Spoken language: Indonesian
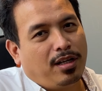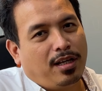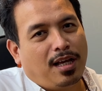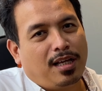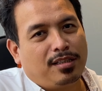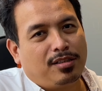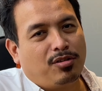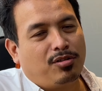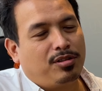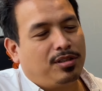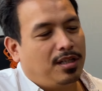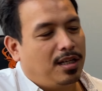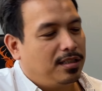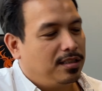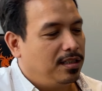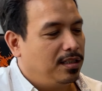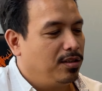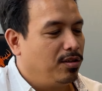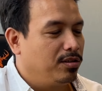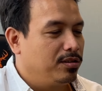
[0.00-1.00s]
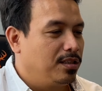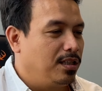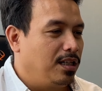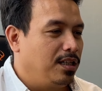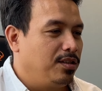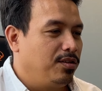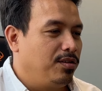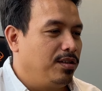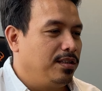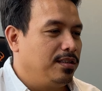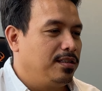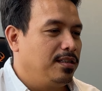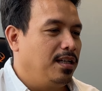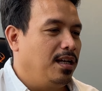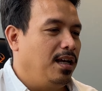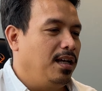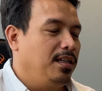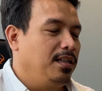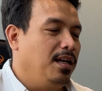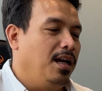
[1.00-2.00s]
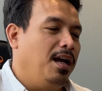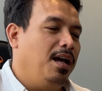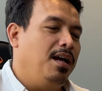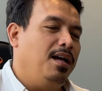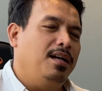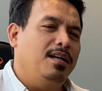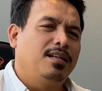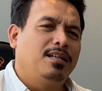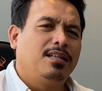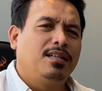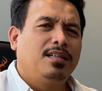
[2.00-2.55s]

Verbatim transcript: Asosiasi Dokter Indonesia ya.